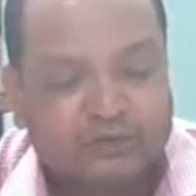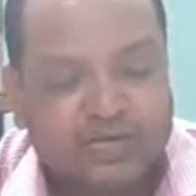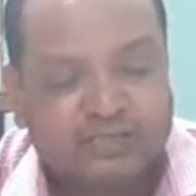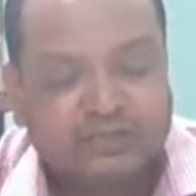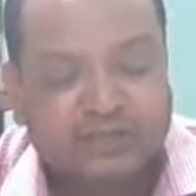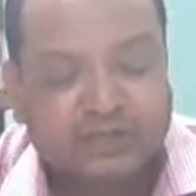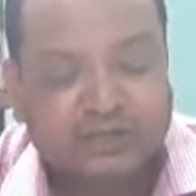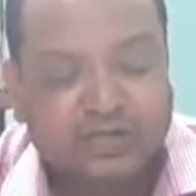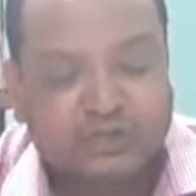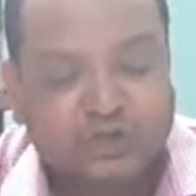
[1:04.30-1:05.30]
ছিয়াশি সালের
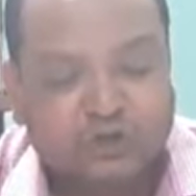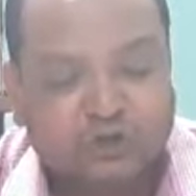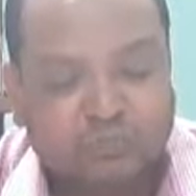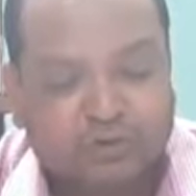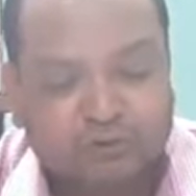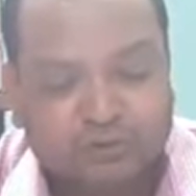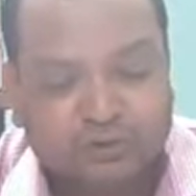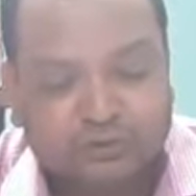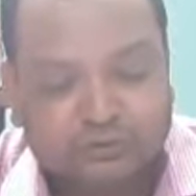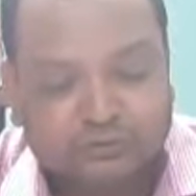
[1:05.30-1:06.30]
তেইশে অক্টোবর
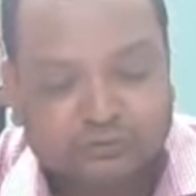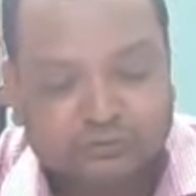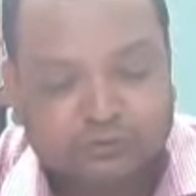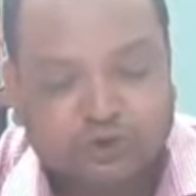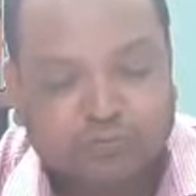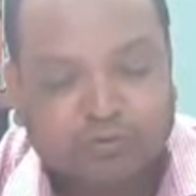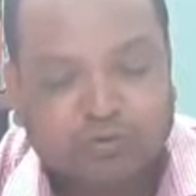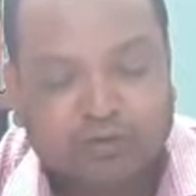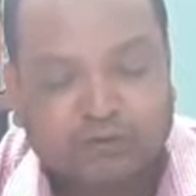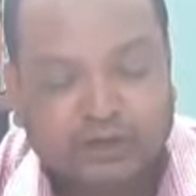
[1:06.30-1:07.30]

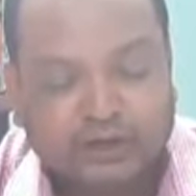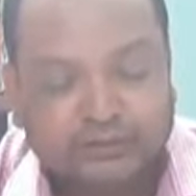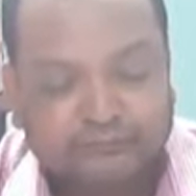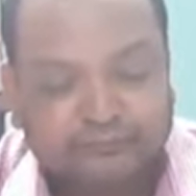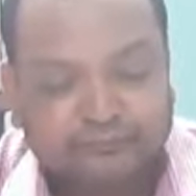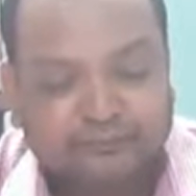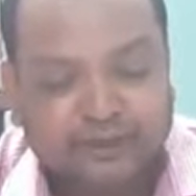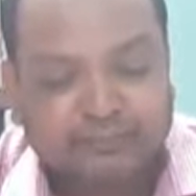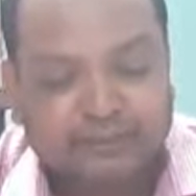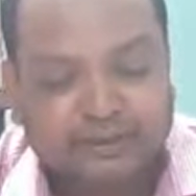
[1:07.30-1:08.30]
জন্মগ্রহণ করেন
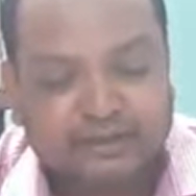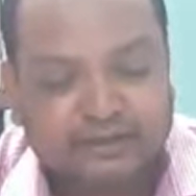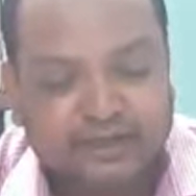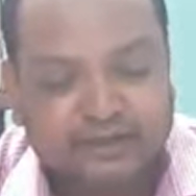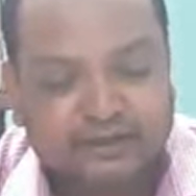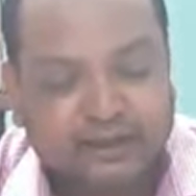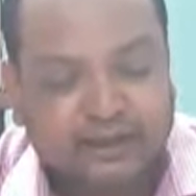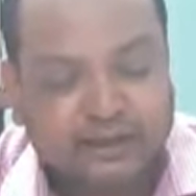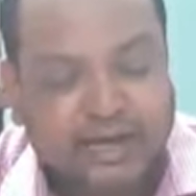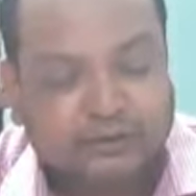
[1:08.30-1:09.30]
তার পিতা ছিলেন
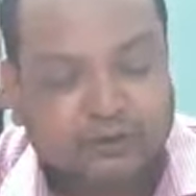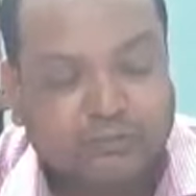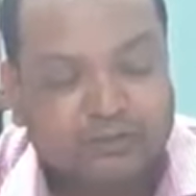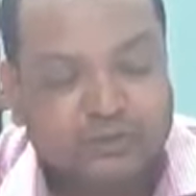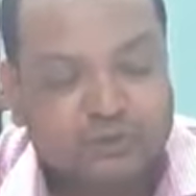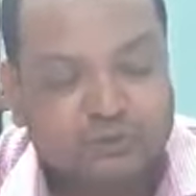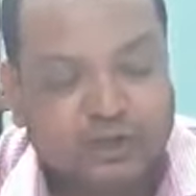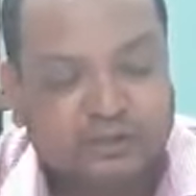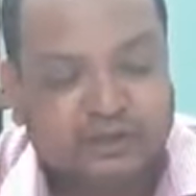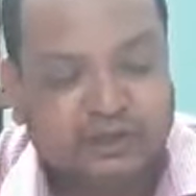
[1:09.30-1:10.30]
খ্যাতনামা শিশু
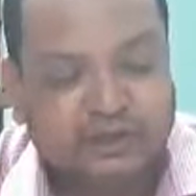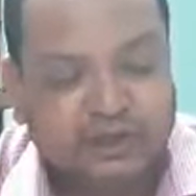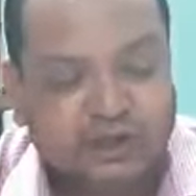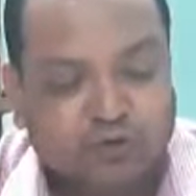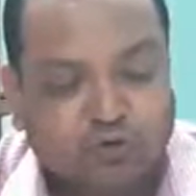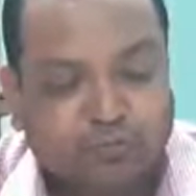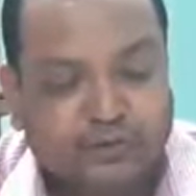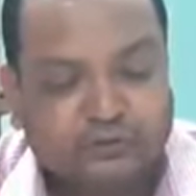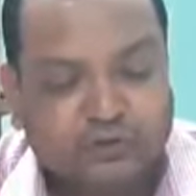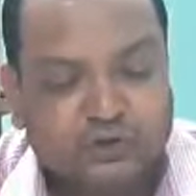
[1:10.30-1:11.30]
সাহিত্যিক
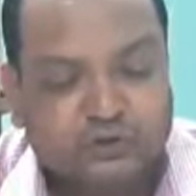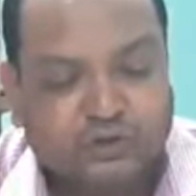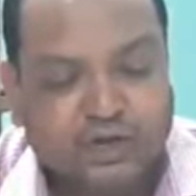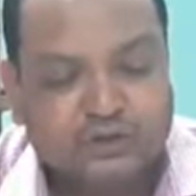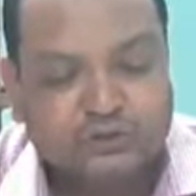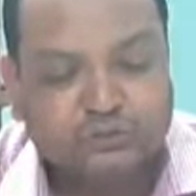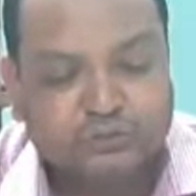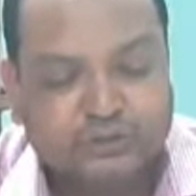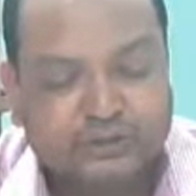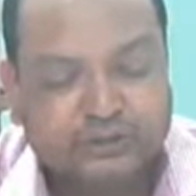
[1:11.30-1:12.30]
উপেন্দ্র কিশোর
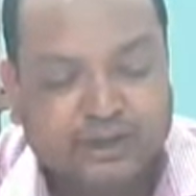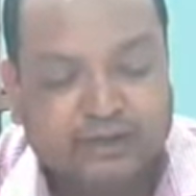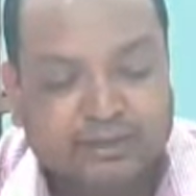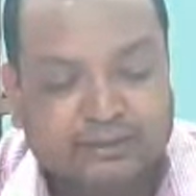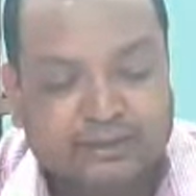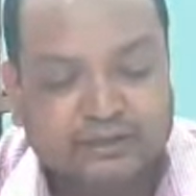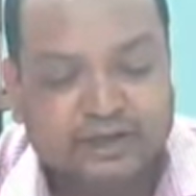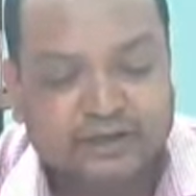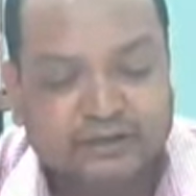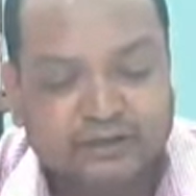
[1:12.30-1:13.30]
রায়চৌধুরী আর মাতা
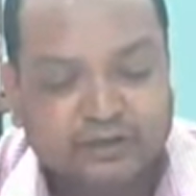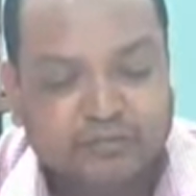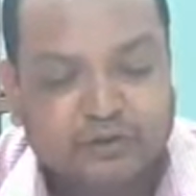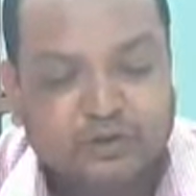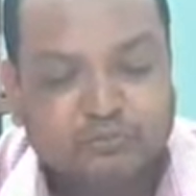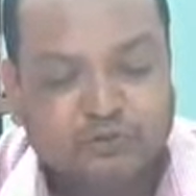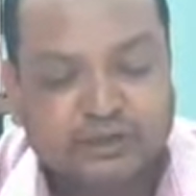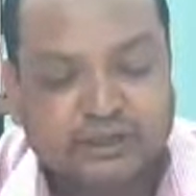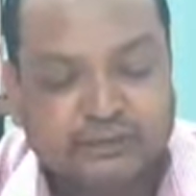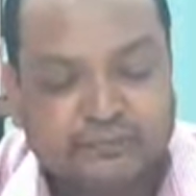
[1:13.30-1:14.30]
ছিলেন বিধুমুখী